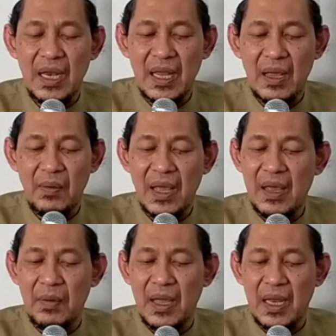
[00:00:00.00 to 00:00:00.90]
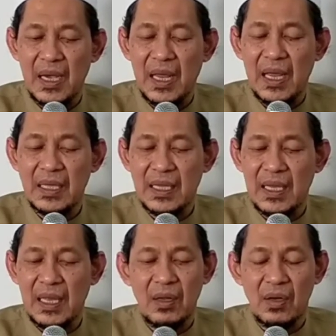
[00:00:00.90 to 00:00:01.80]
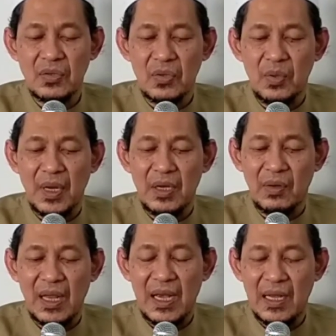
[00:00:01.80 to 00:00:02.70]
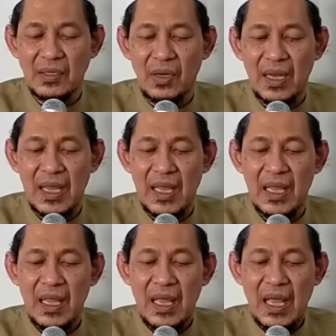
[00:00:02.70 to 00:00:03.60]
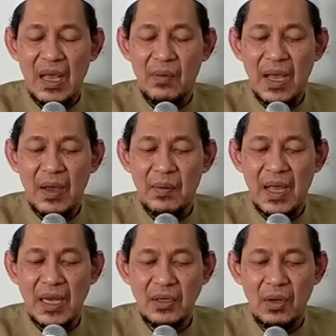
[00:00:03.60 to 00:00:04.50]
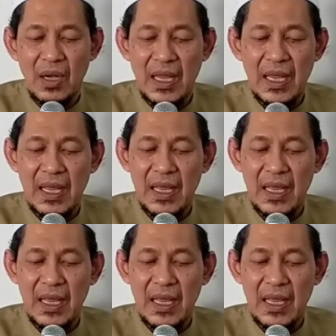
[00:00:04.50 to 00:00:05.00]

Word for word: lan awa-awaan ata rajulun ane wong lanang ya lah awa-awaan ya lah.